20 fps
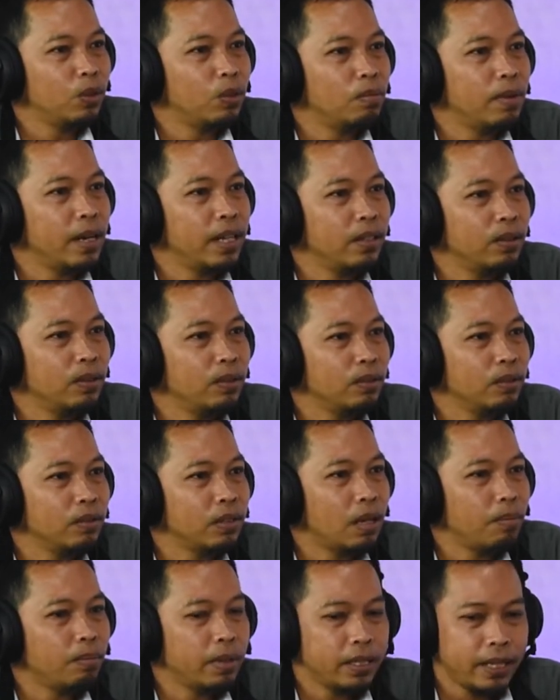rumah itu
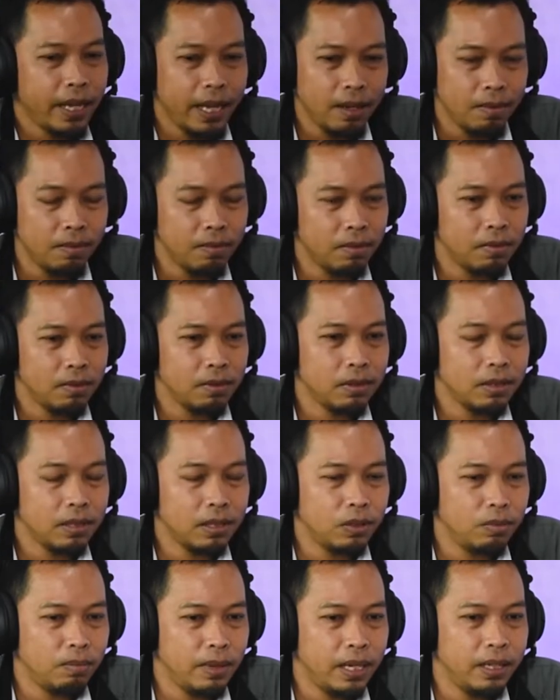sampai saya ke
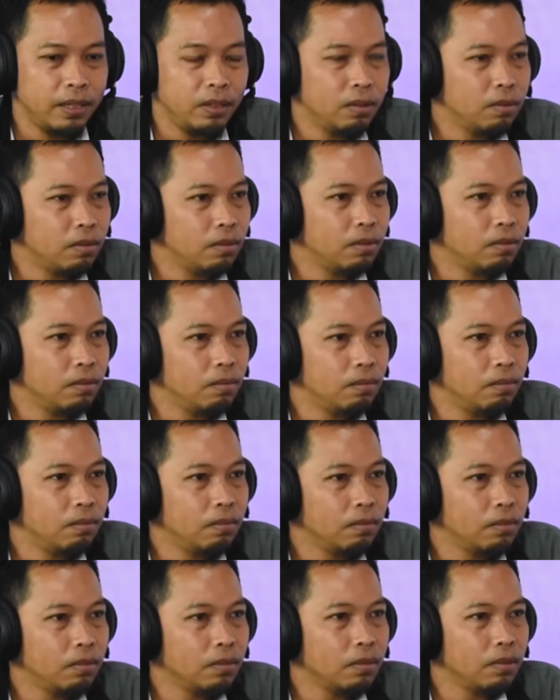rumah itu
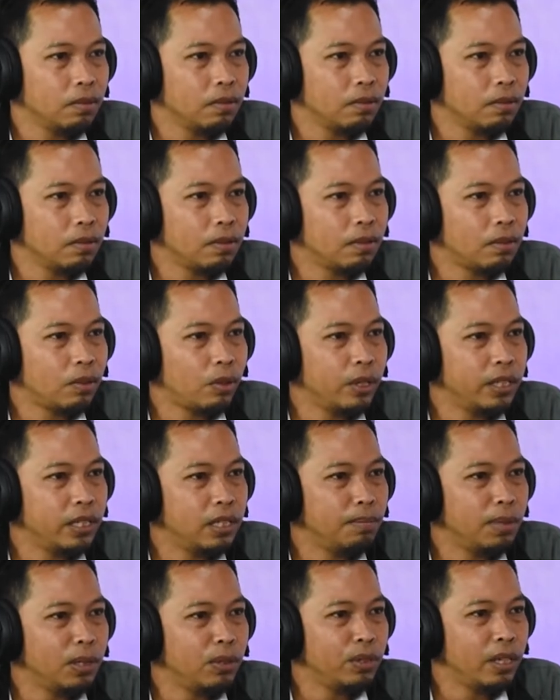
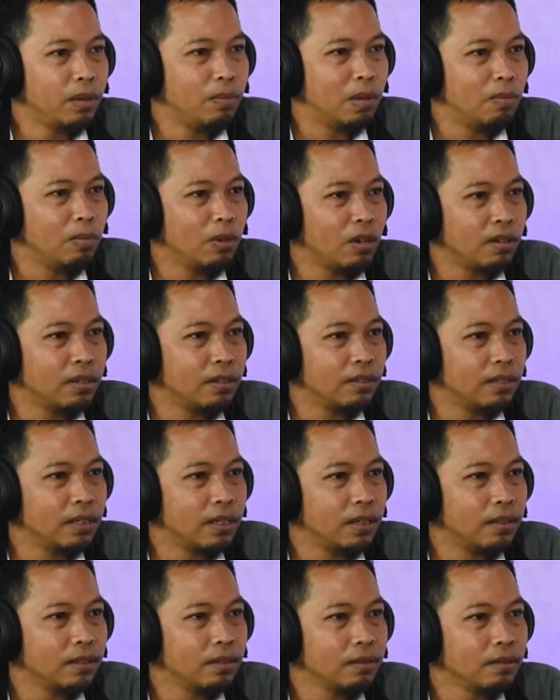kondisi pintunya bobrok gitu
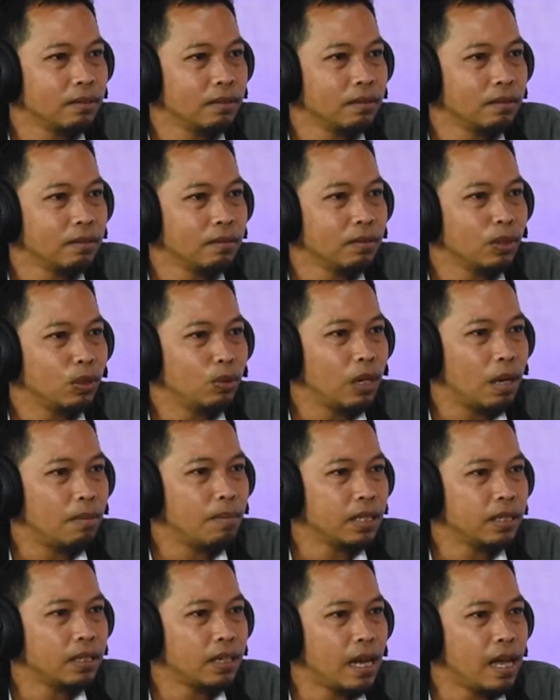Ustaz. Iya. Yeah. Itu
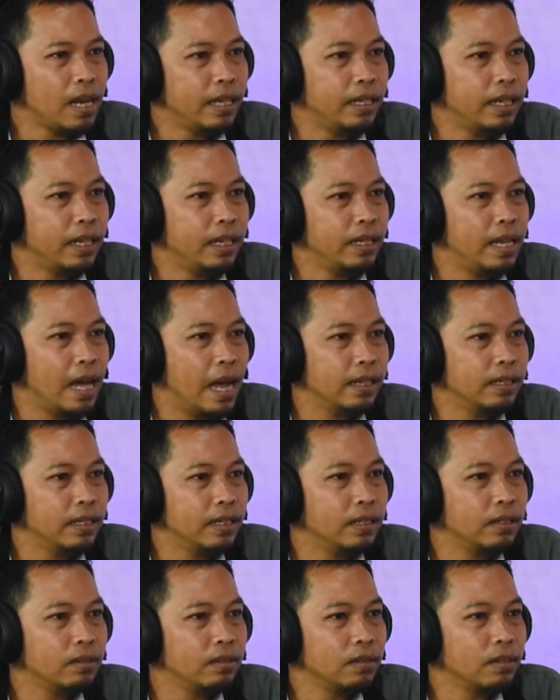lama sekali nggak diganti
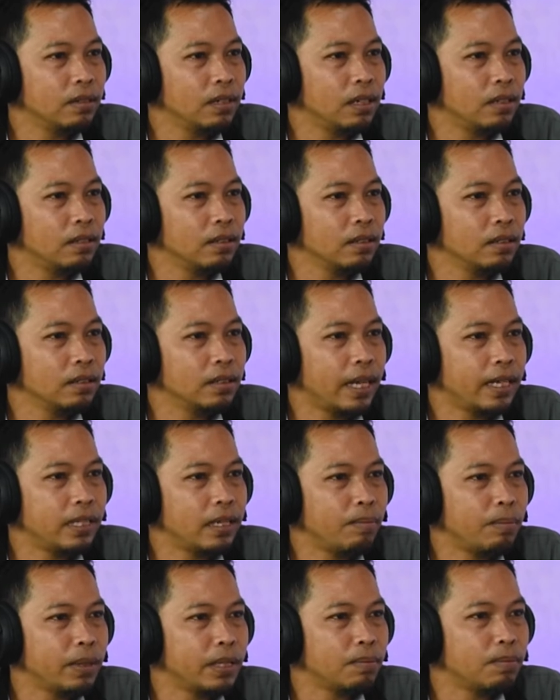gitu. yeah. saya
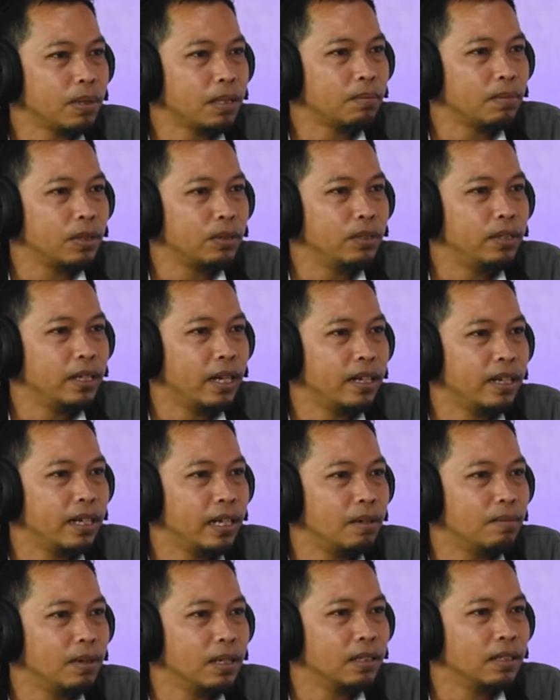sampai sempat berujar ya
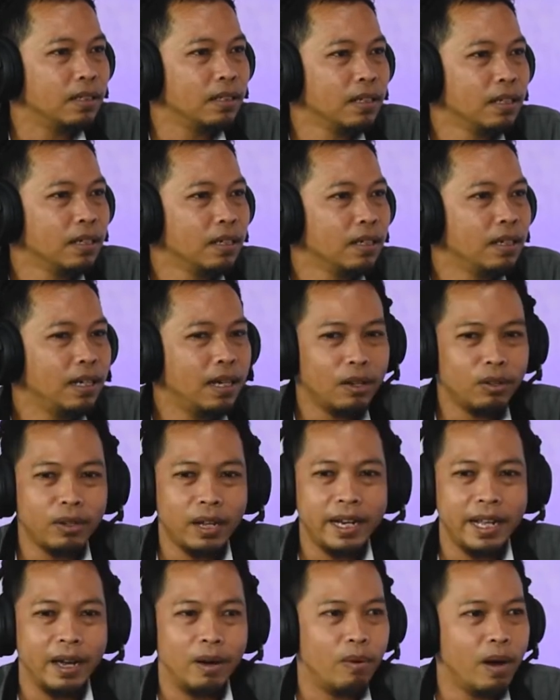dalam hati. Uh. Ini
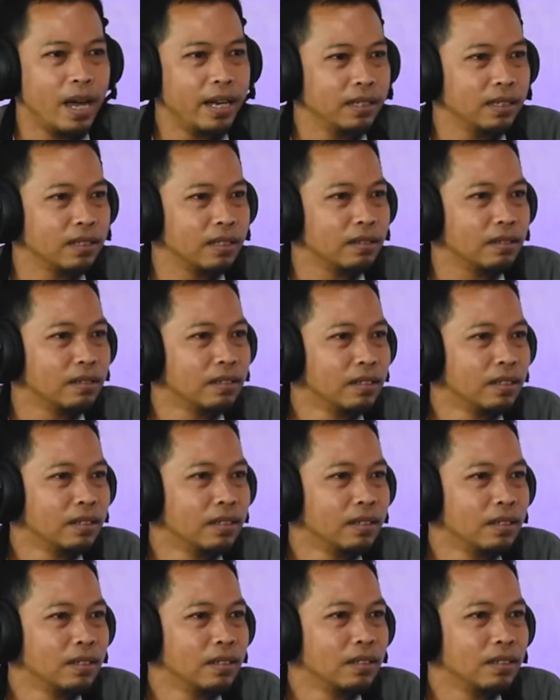anggota dewan gitu.
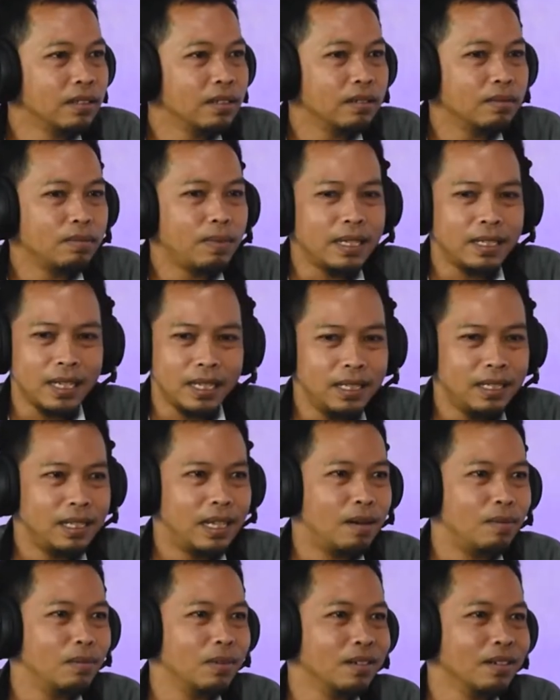Uh. Masa sih
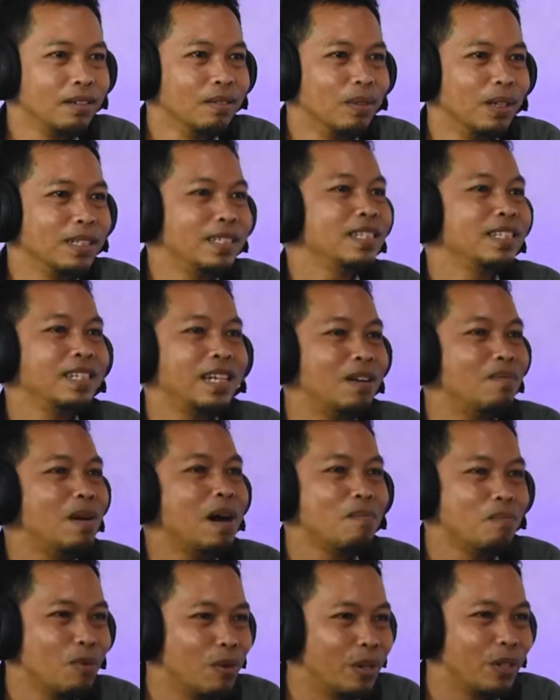nggak masa sih nggak
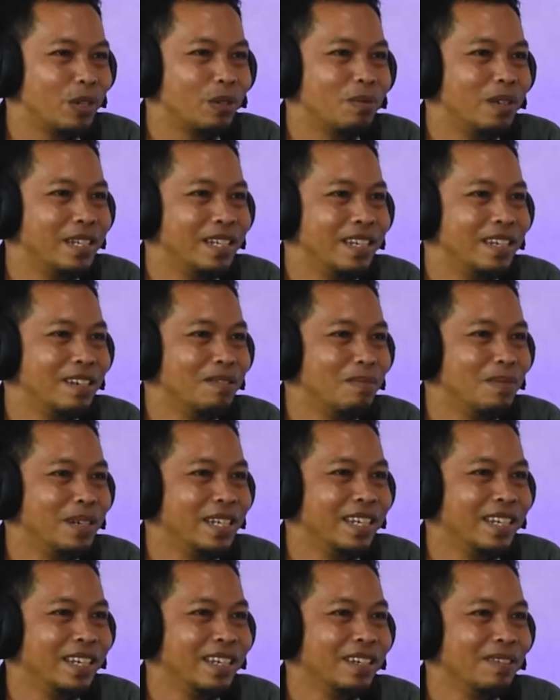mampu gitu beli
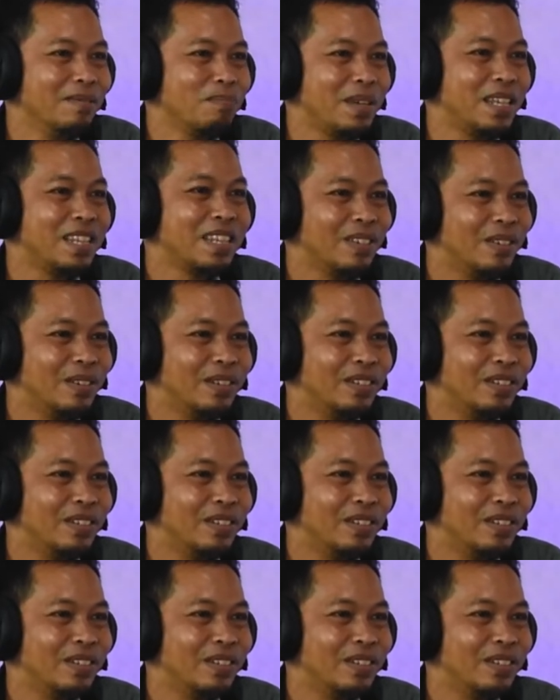beli pintu